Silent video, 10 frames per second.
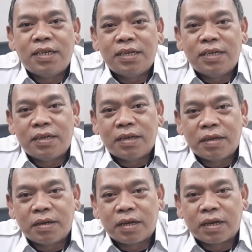di
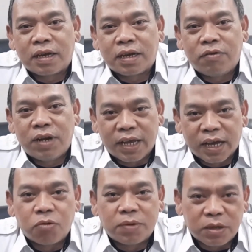
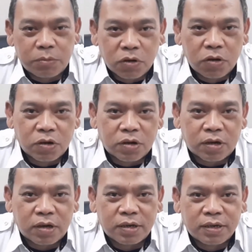wilayah Kabupaten
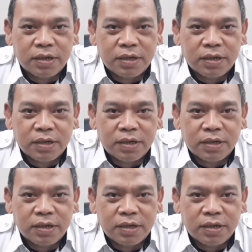Bogor.